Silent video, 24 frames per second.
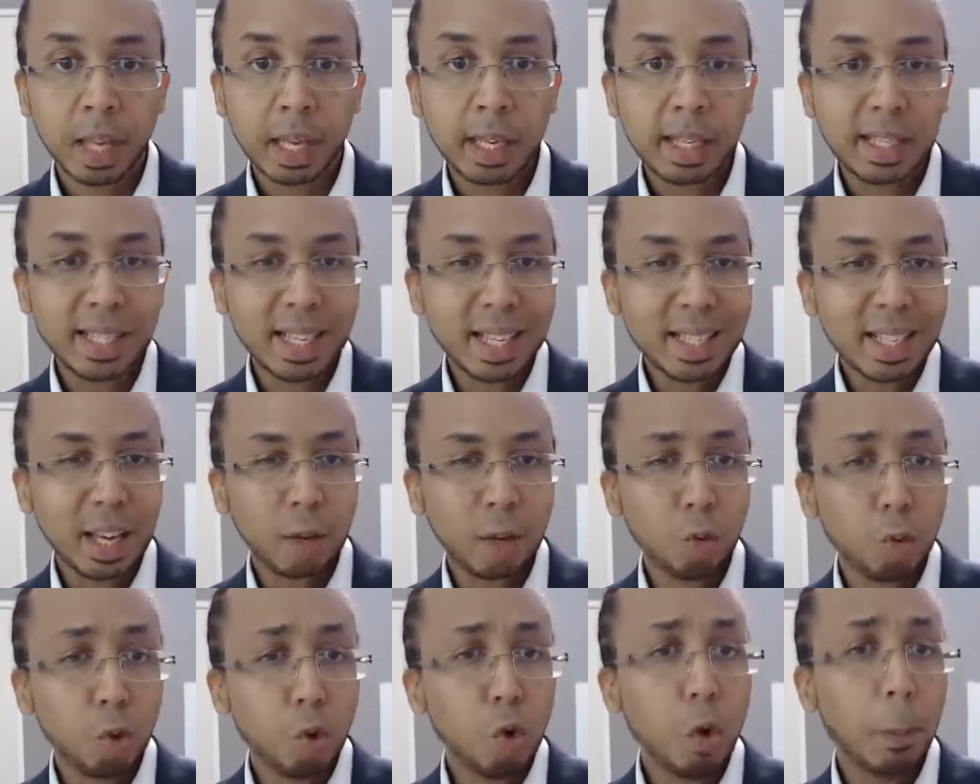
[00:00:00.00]
ça, ça
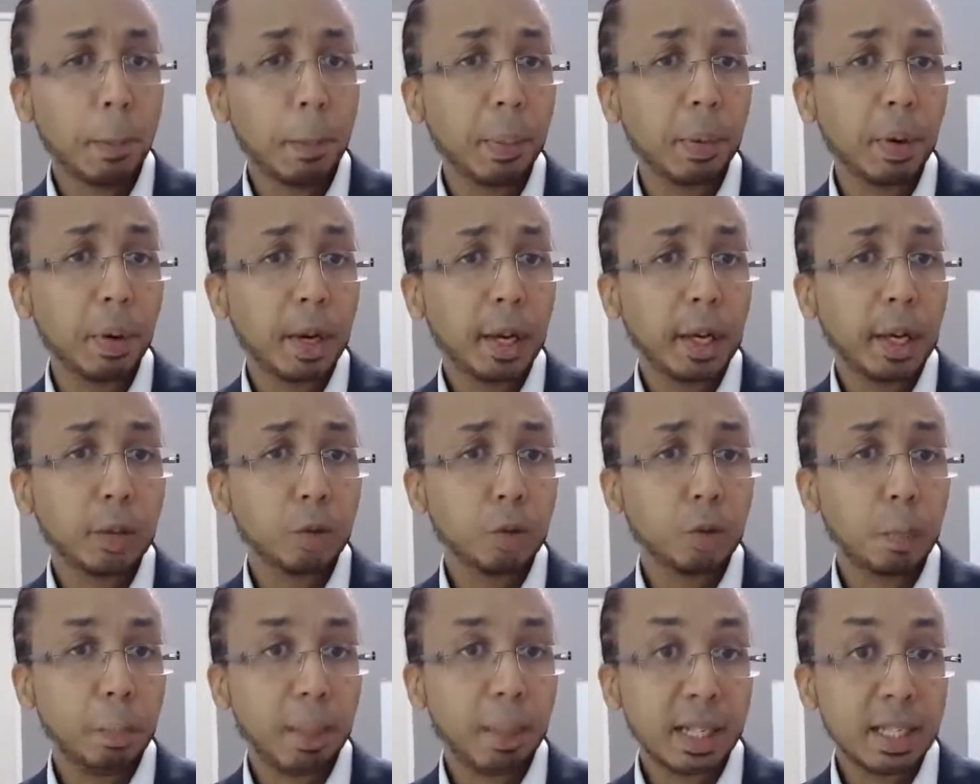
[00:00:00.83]
nous coupe
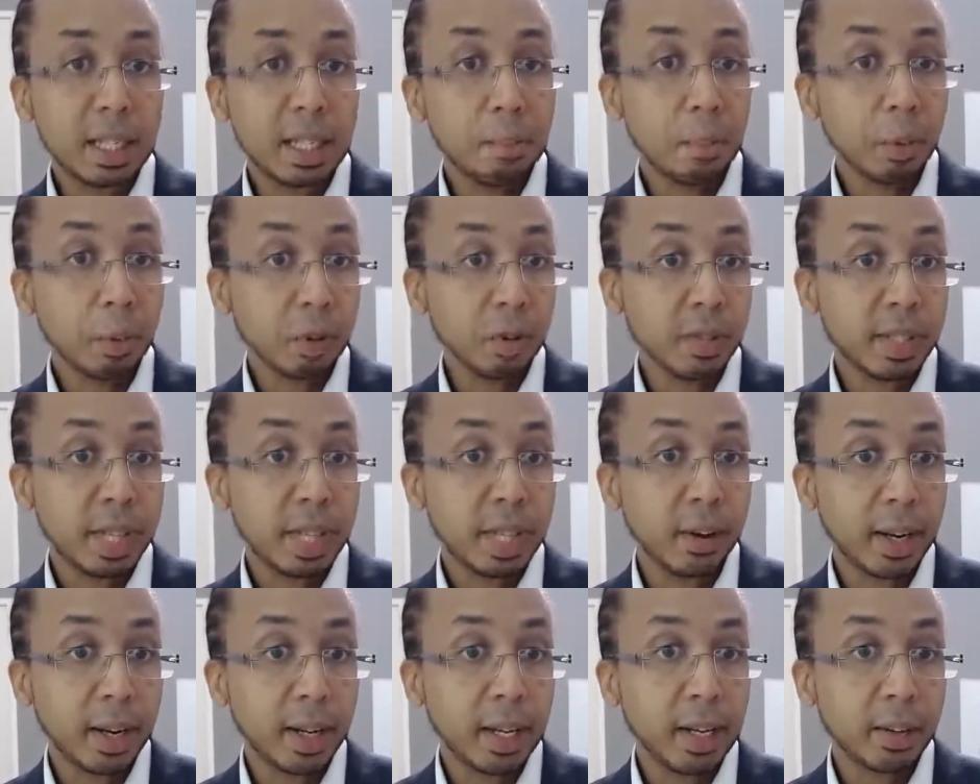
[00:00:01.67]
d'une partie
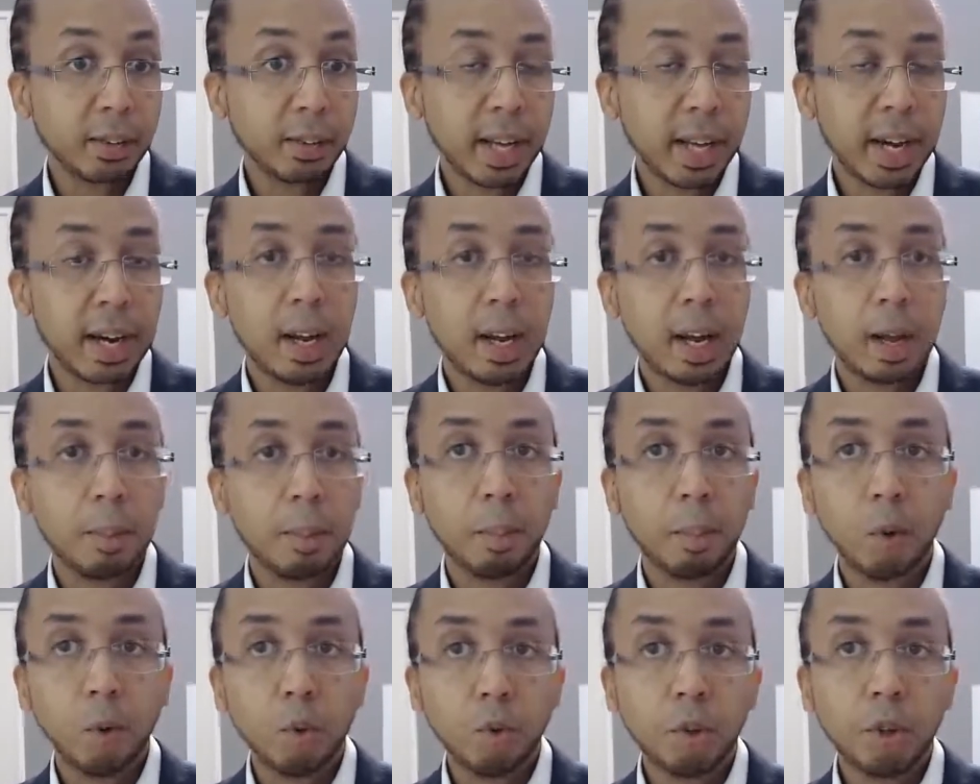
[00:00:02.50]
potentielle de la clientèle.
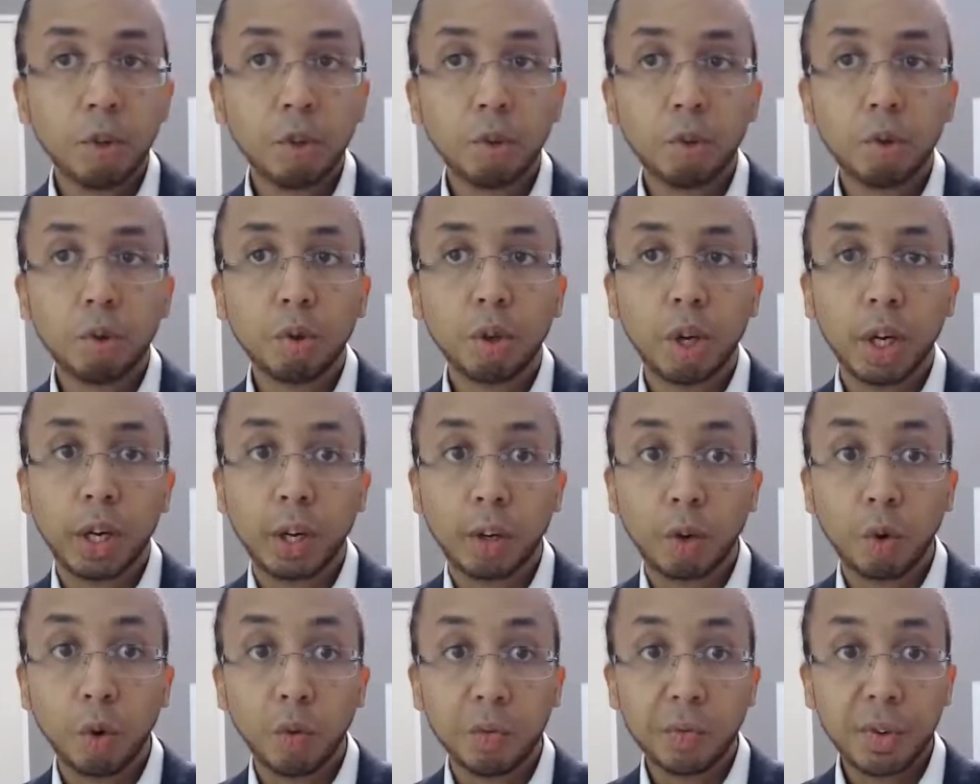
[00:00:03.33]
Beaucoup de nos
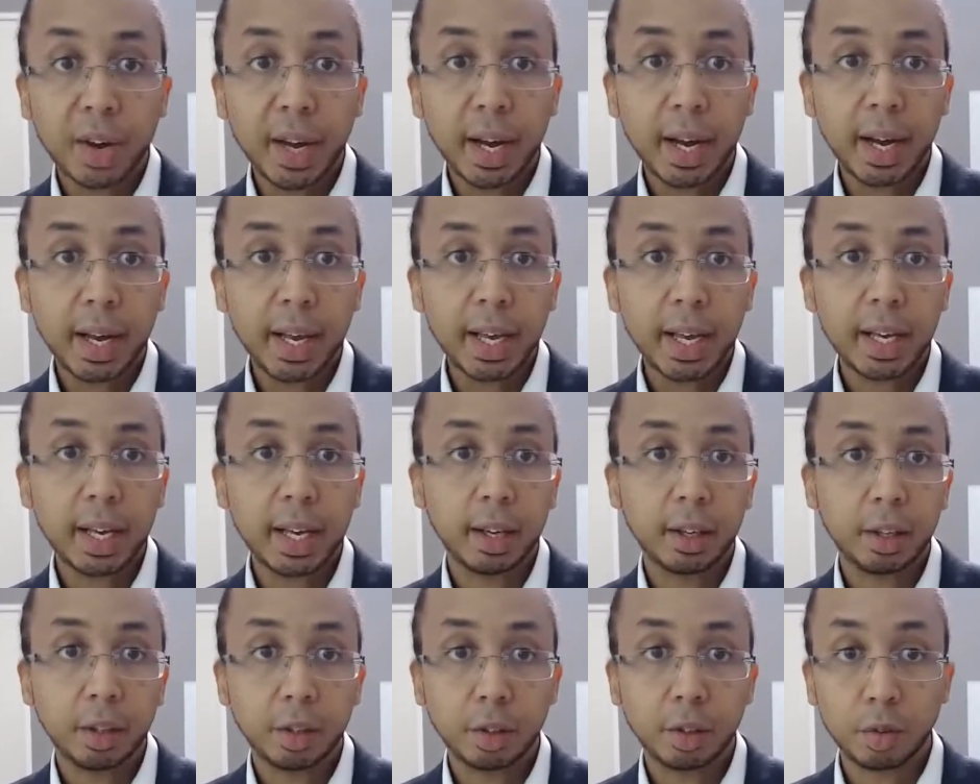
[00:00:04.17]
euh, confrères et
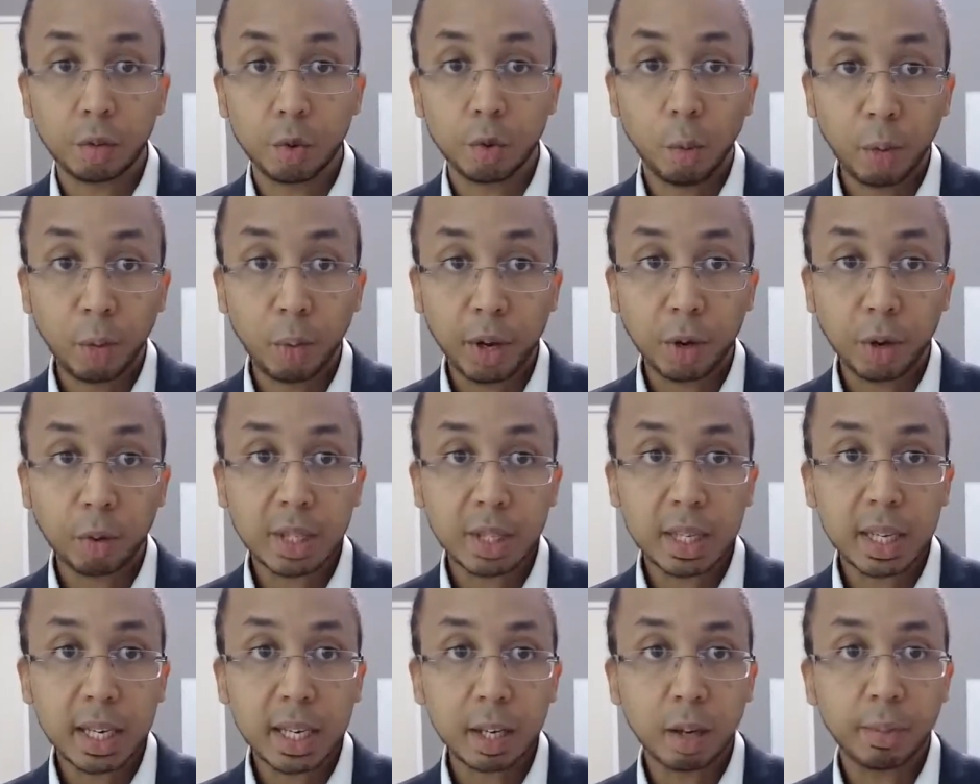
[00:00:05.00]
euh, qu'on pourrait
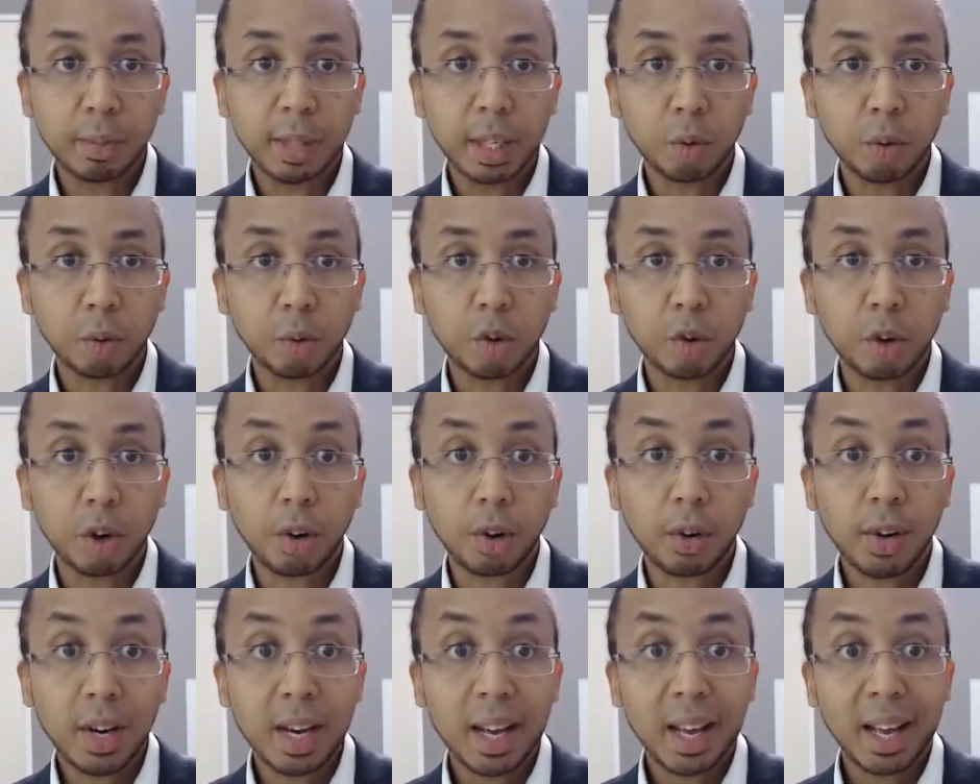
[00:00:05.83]
considérer comme des
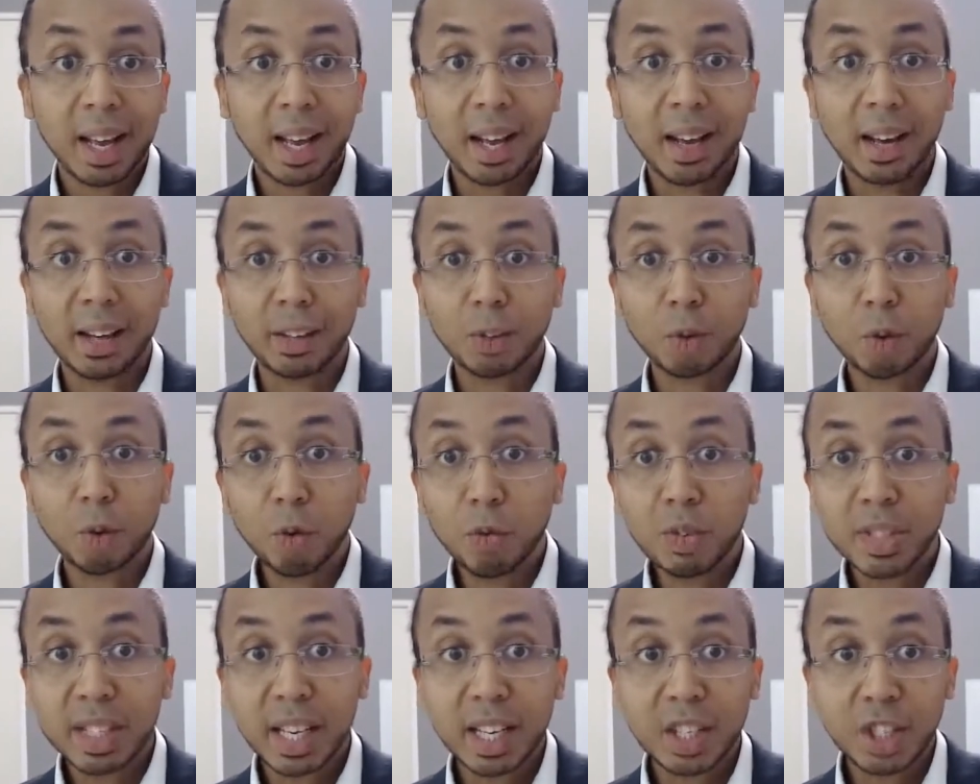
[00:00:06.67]
concurrents euh,
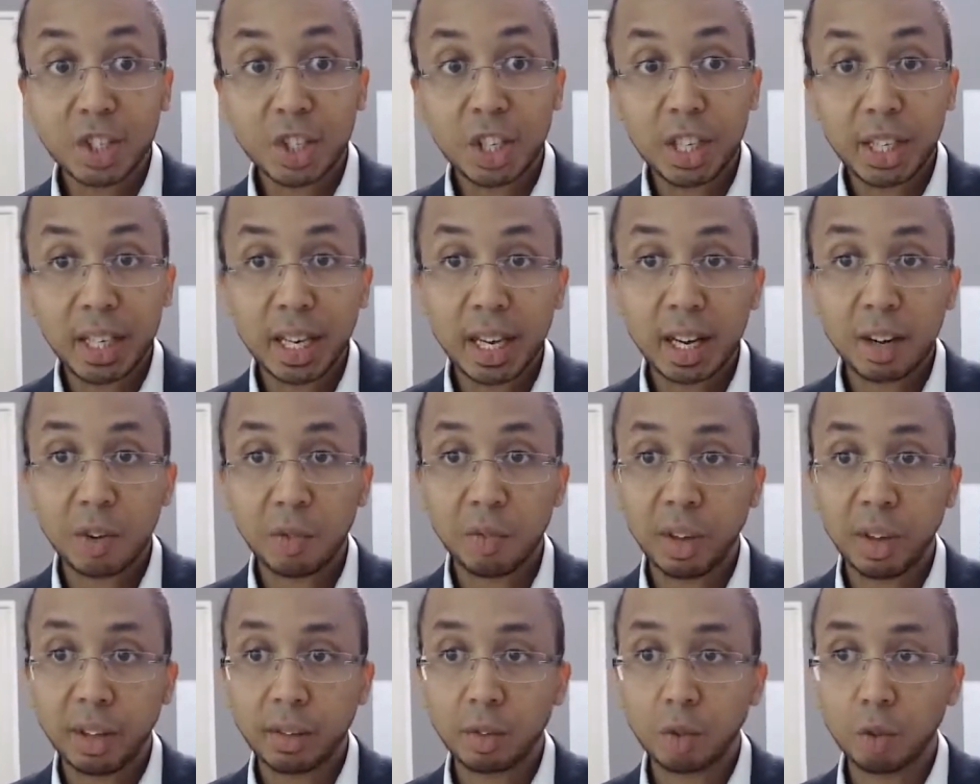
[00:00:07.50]
trouvent ça génial en
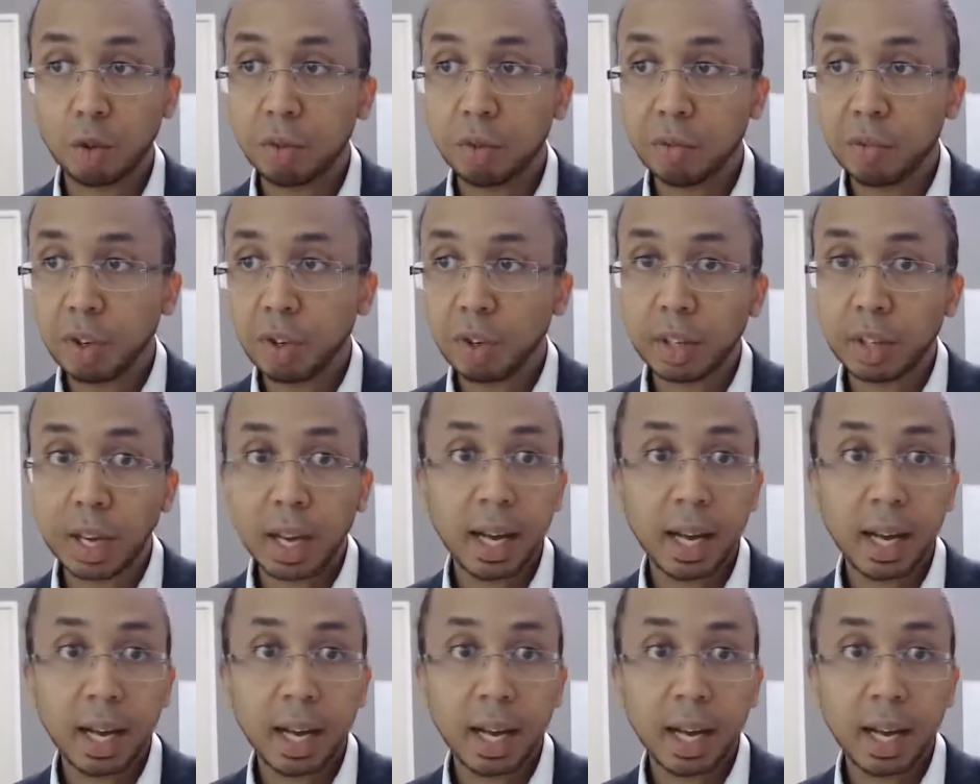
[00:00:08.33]
fait de vendre